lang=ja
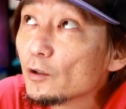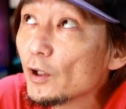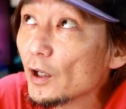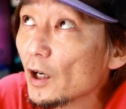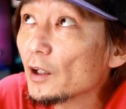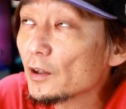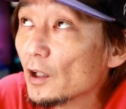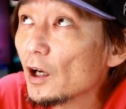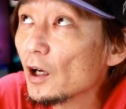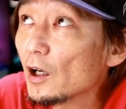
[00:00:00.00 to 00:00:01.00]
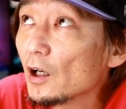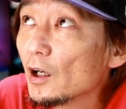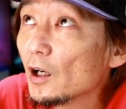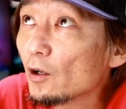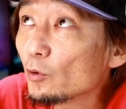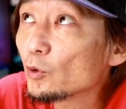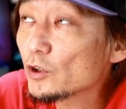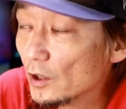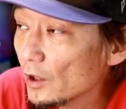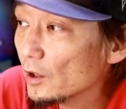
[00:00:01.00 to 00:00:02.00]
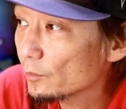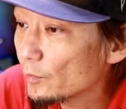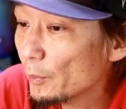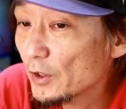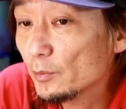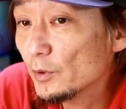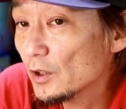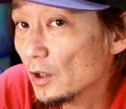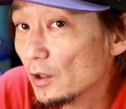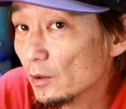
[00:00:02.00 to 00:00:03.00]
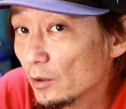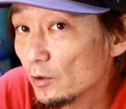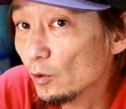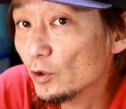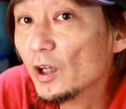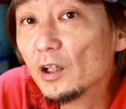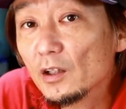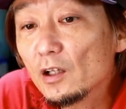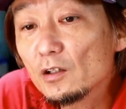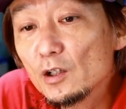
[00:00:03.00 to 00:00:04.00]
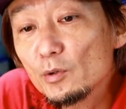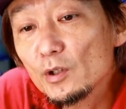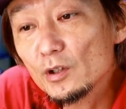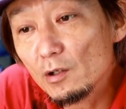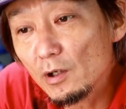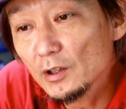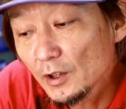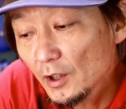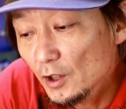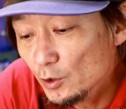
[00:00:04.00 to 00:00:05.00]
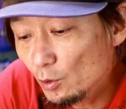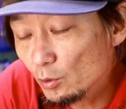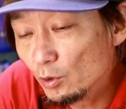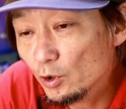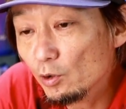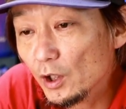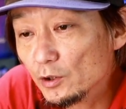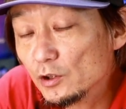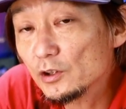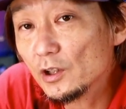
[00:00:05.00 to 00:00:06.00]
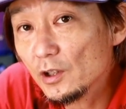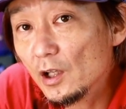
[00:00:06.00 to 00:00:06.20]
去年買ったあ今年かな、まイビッグミニで用に買った LED フィルターはちょっと色がついて